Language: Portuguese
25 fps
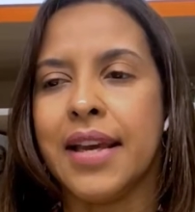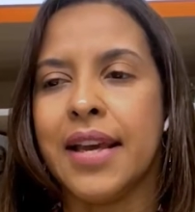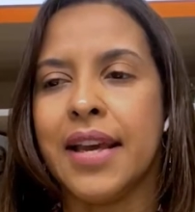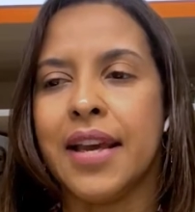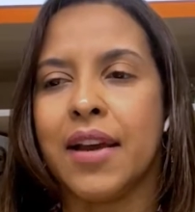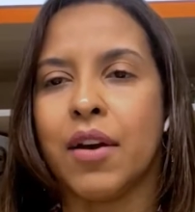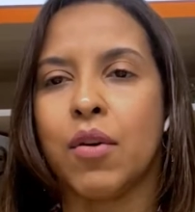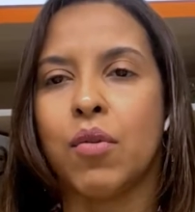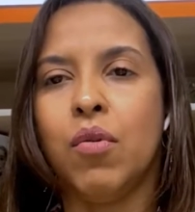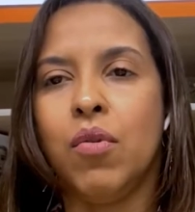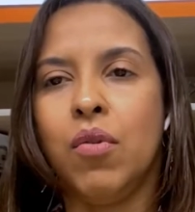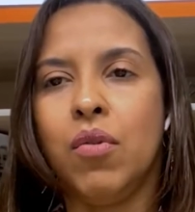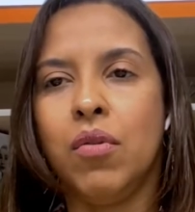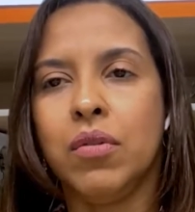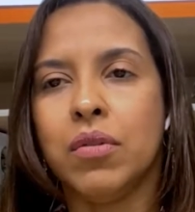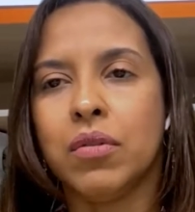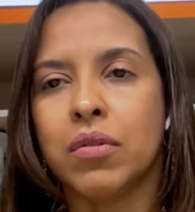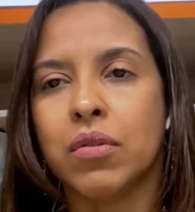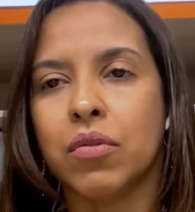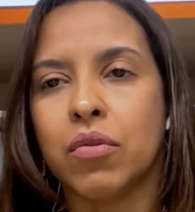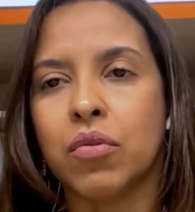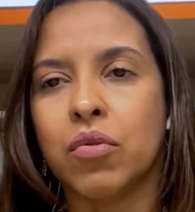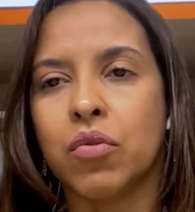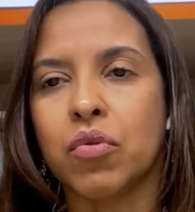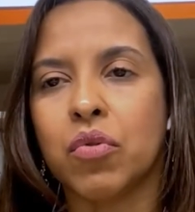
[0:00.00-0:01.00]
é,
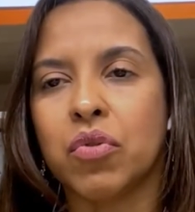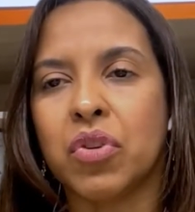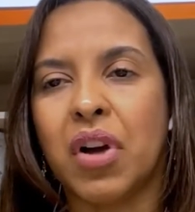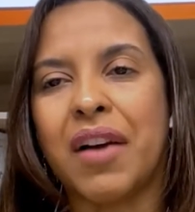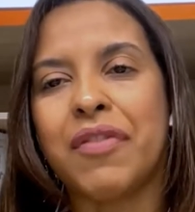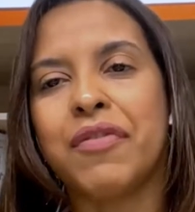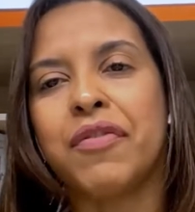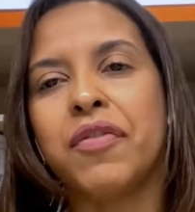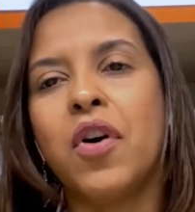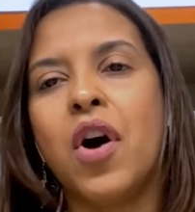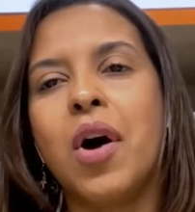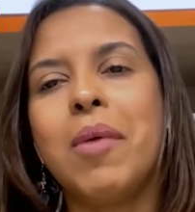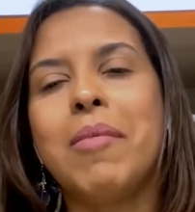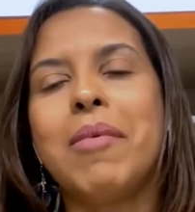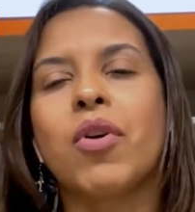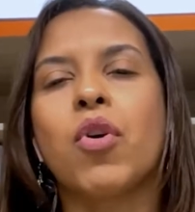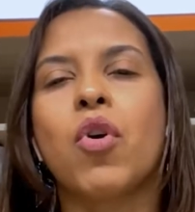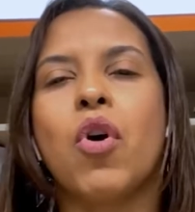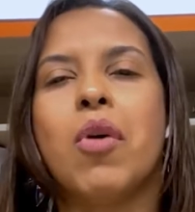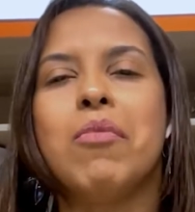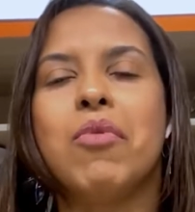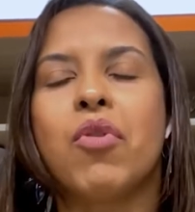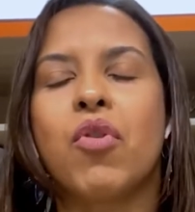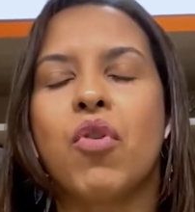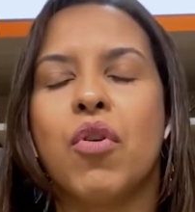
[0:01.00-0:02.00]
com a
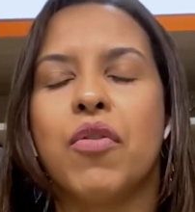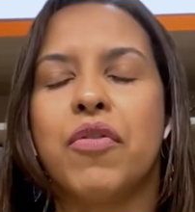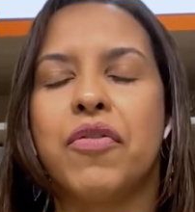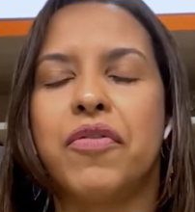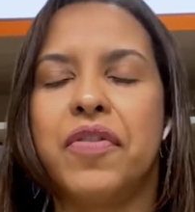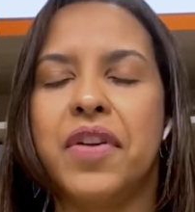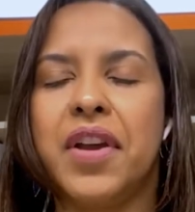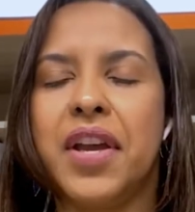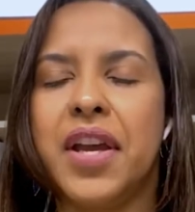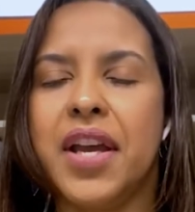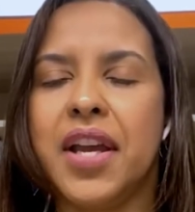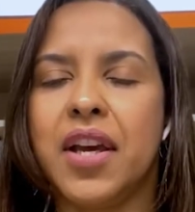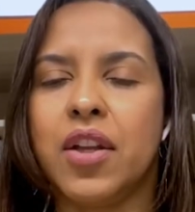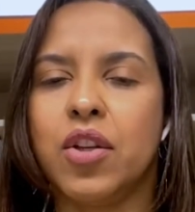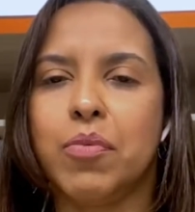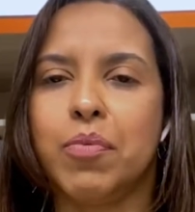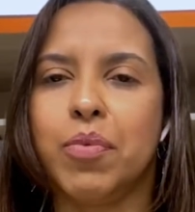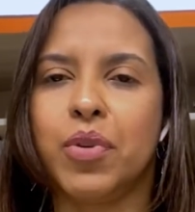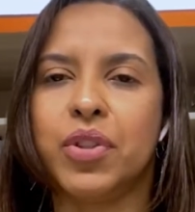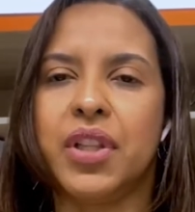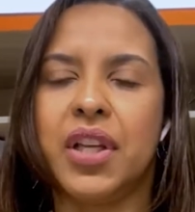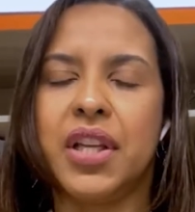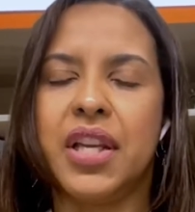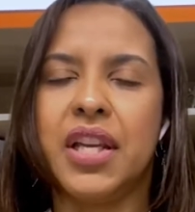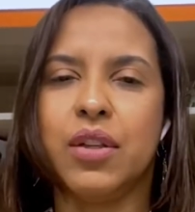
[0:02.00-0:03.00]
forma como o
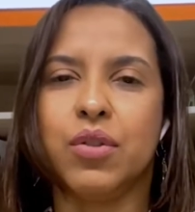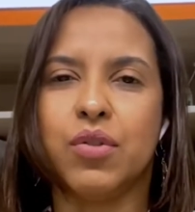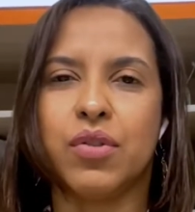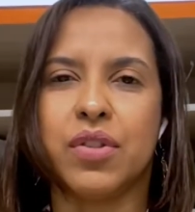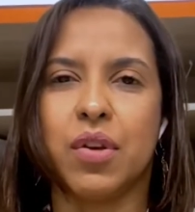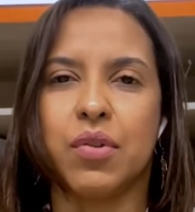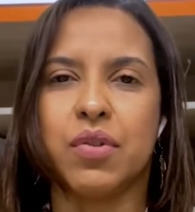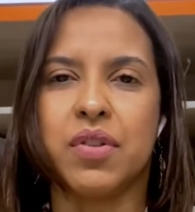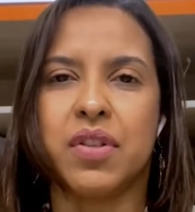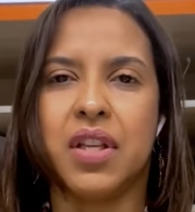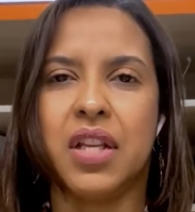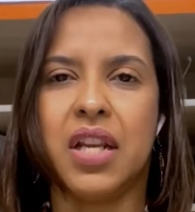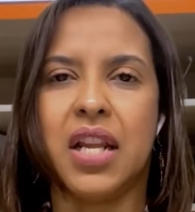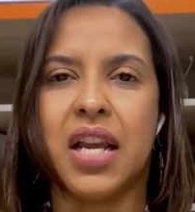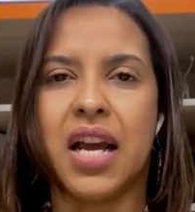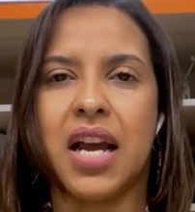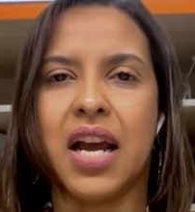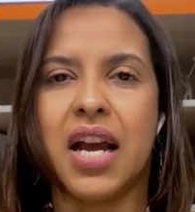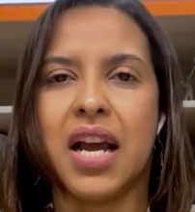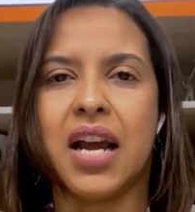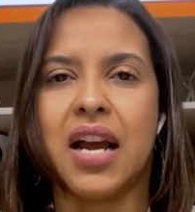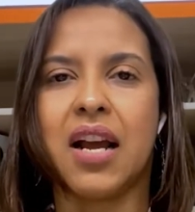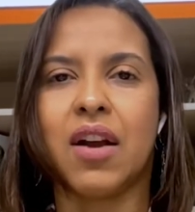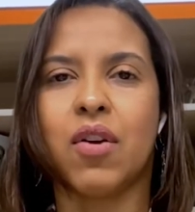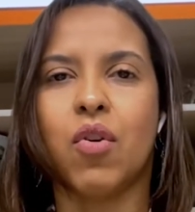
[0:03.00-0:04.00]
governo poderia nos
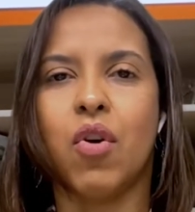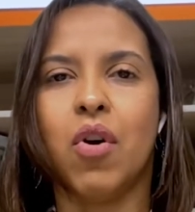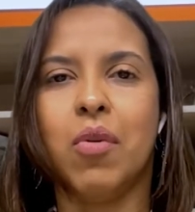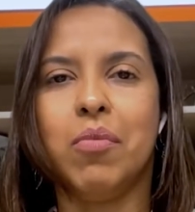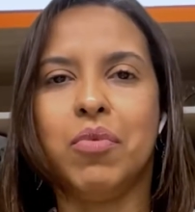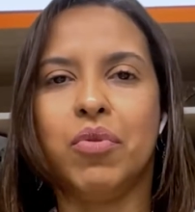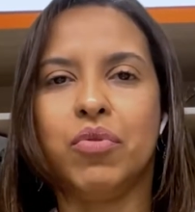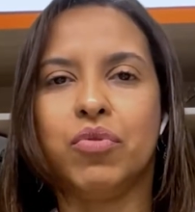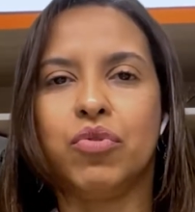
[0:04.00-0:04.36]
auxiliar,